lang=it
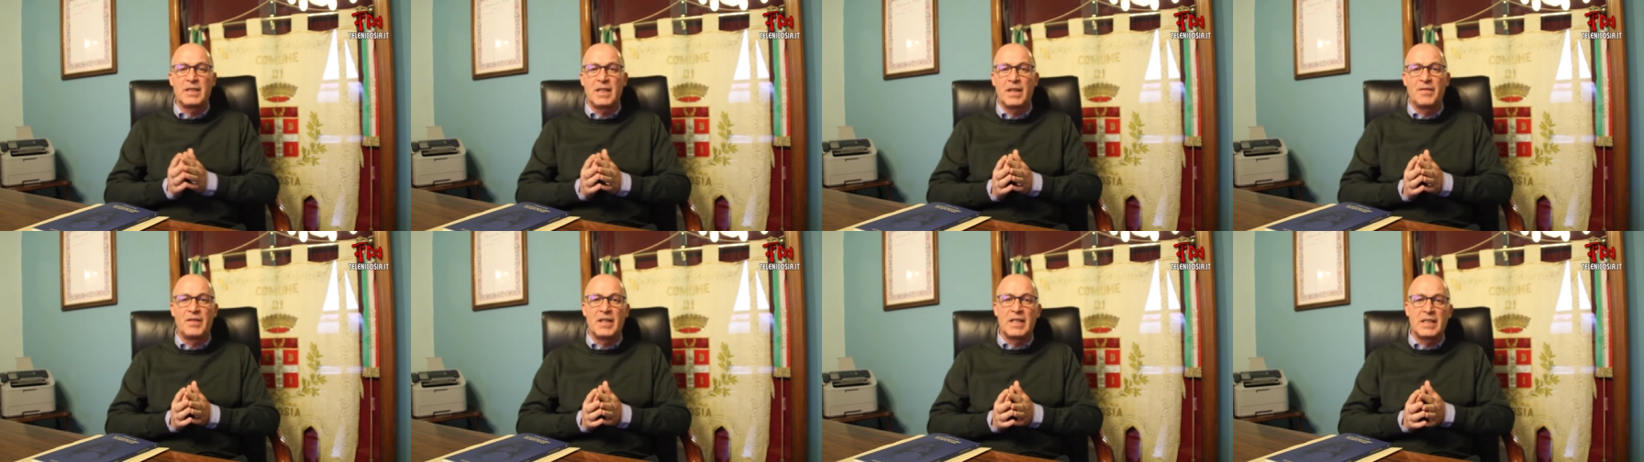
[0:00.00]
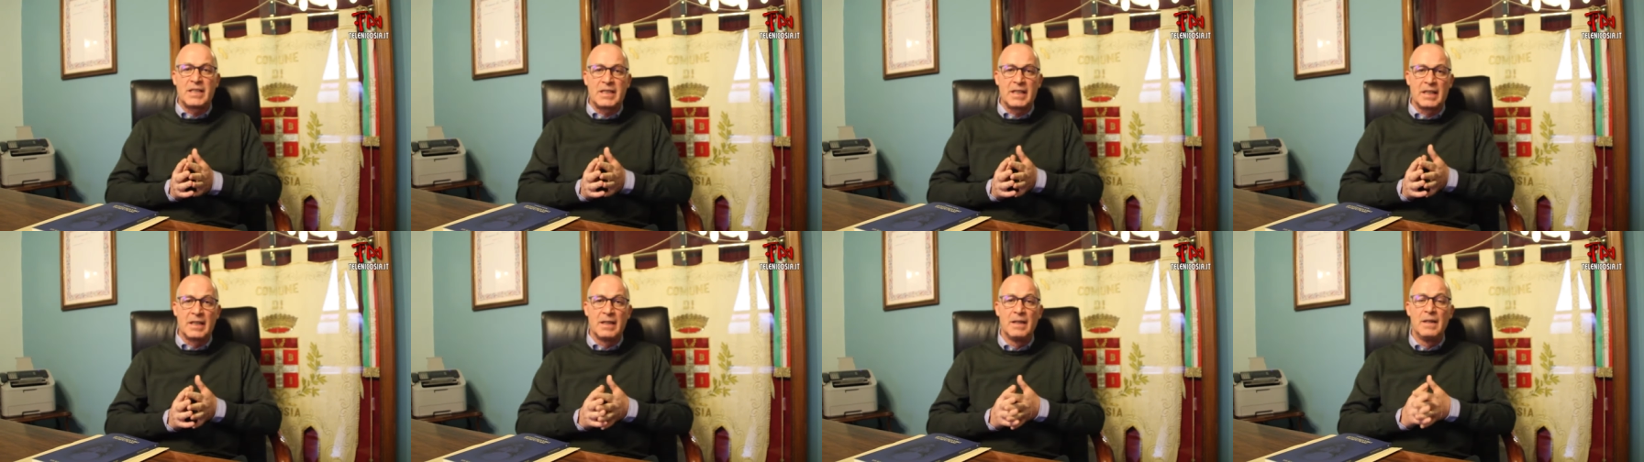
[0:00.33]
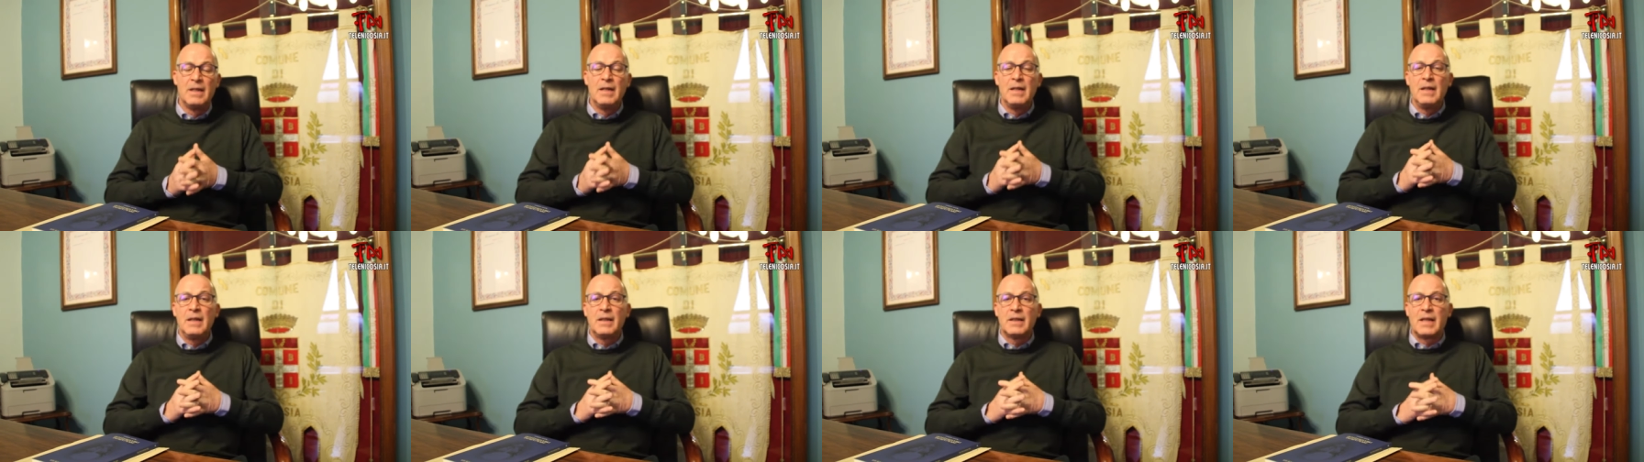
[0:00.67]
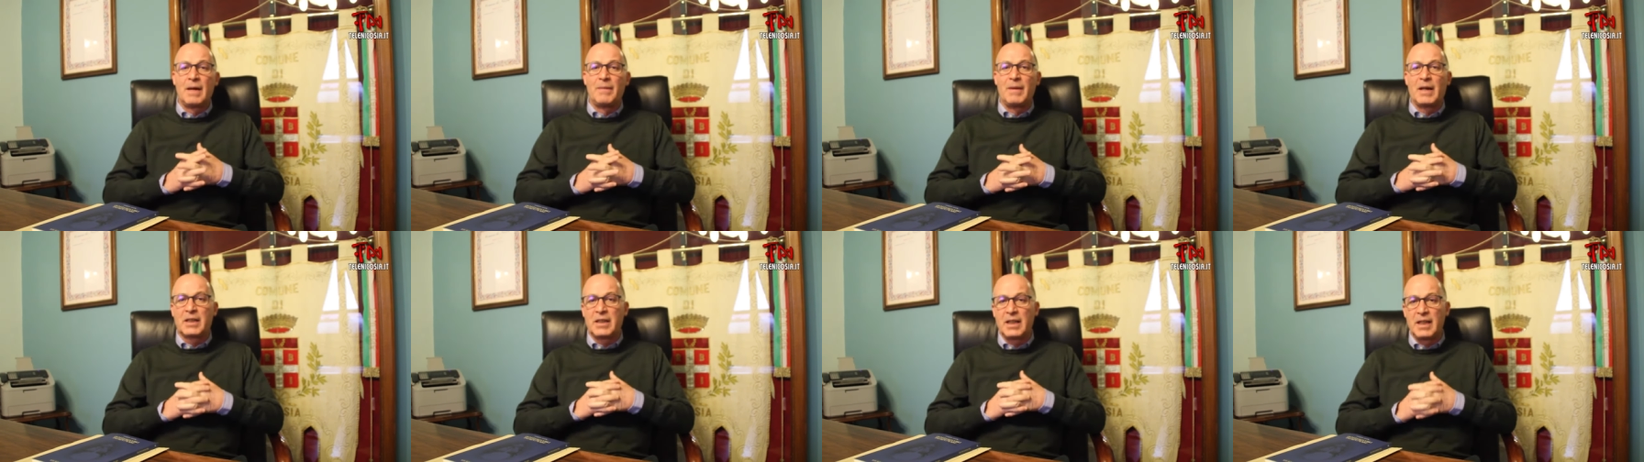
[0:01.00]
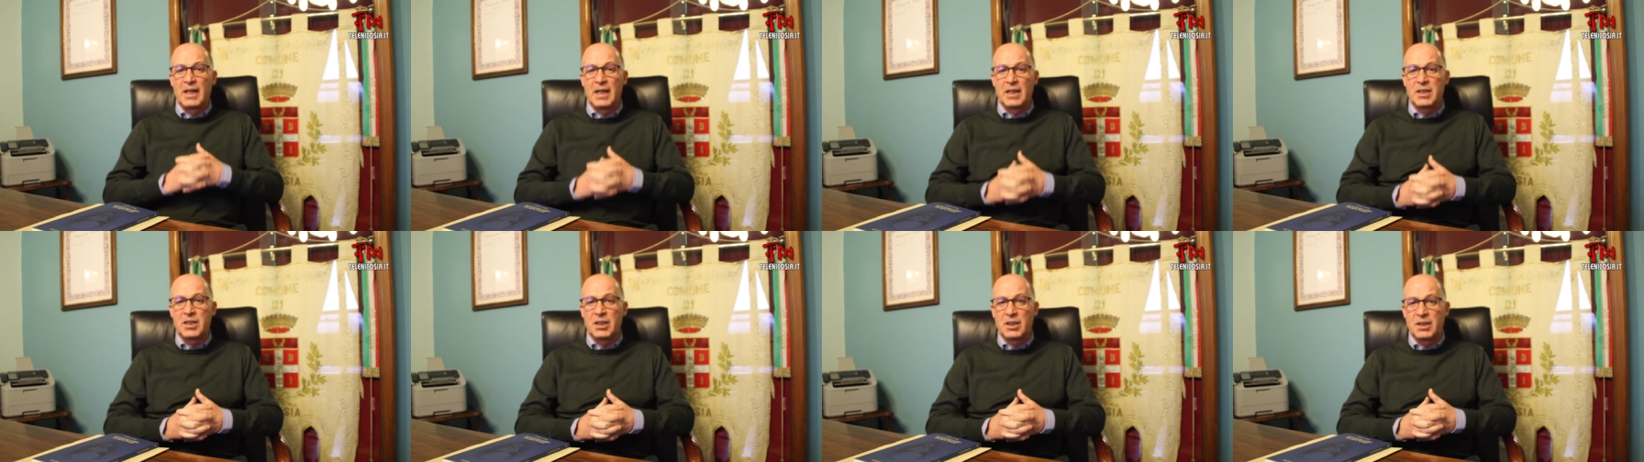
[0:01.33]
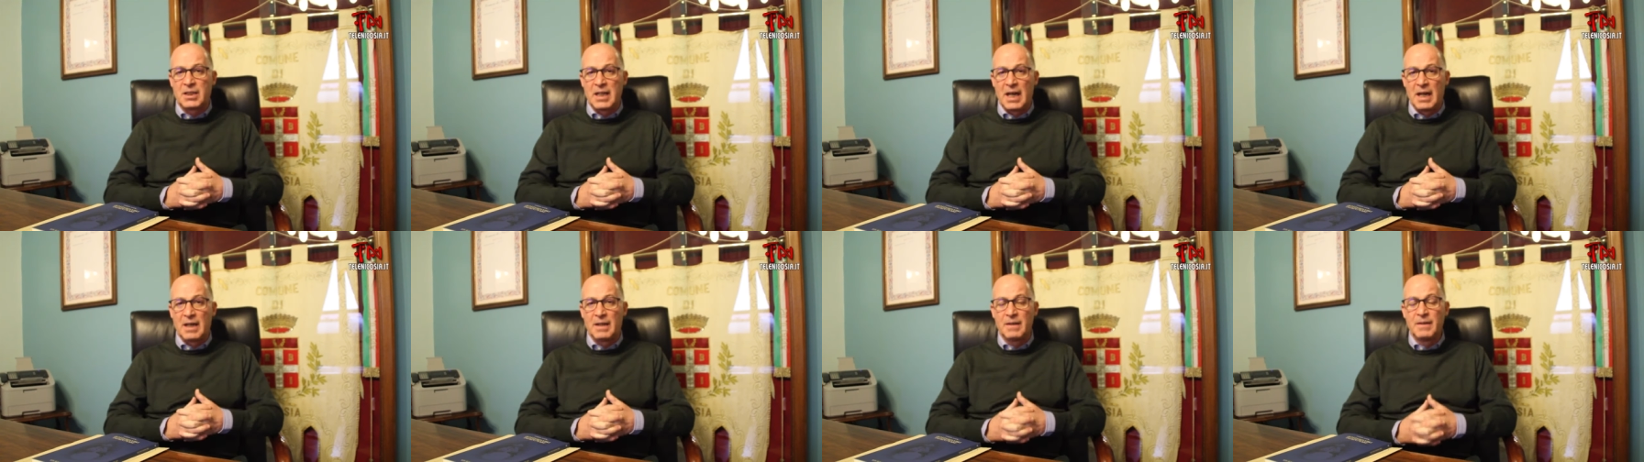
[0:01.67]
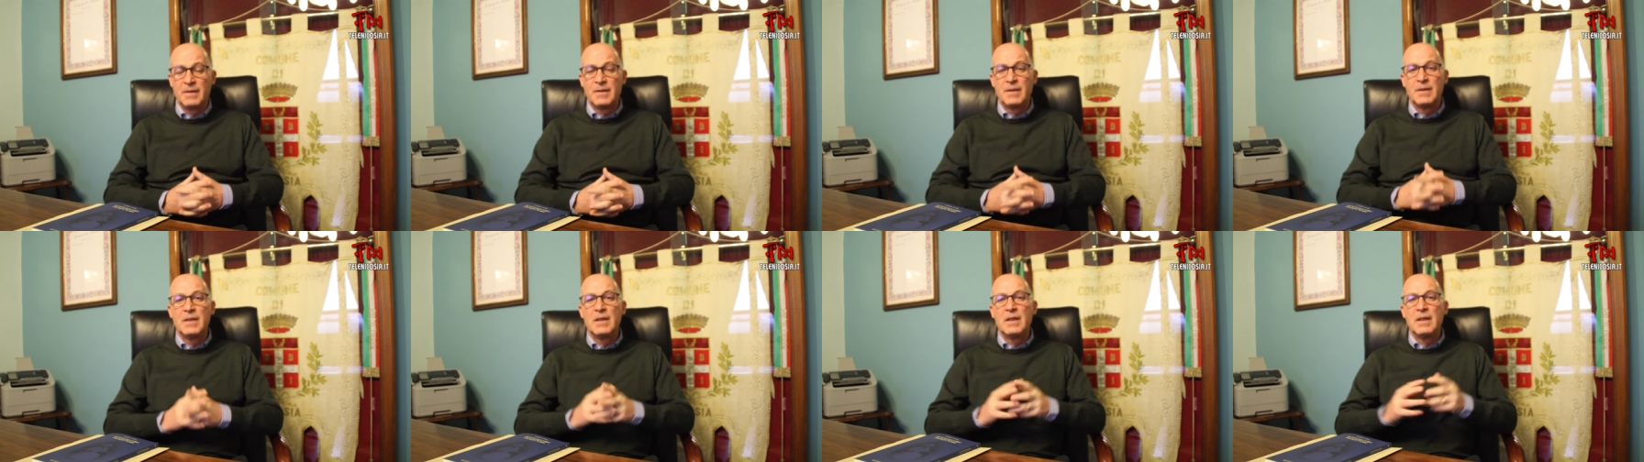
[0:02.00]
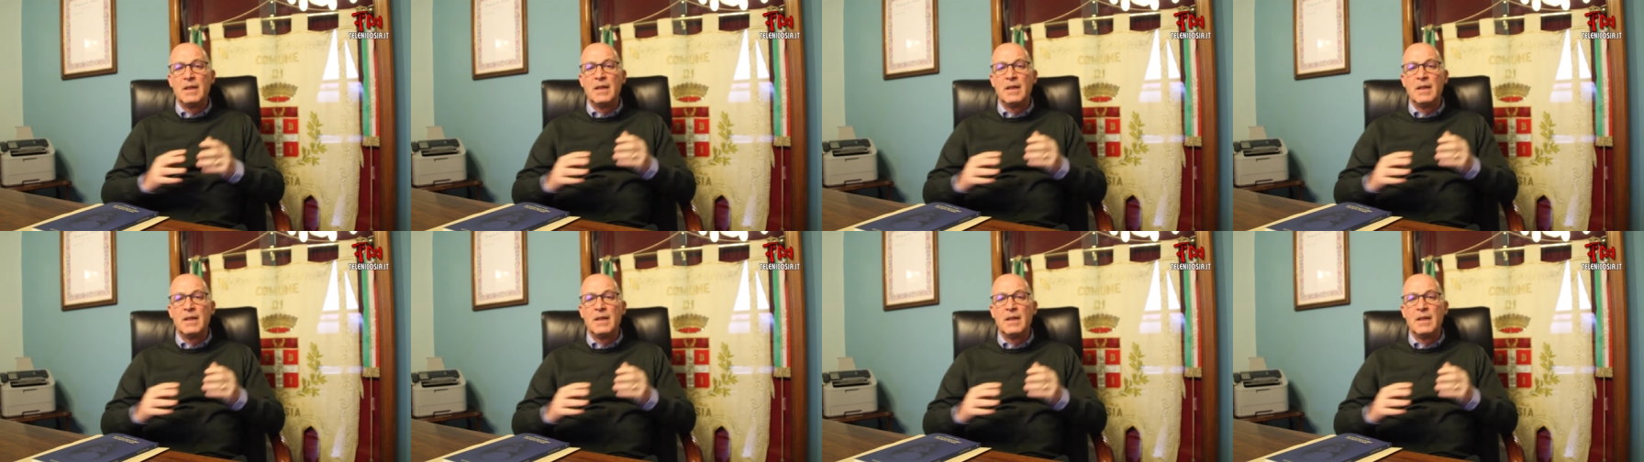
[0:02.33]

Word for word: servizi da parte della città.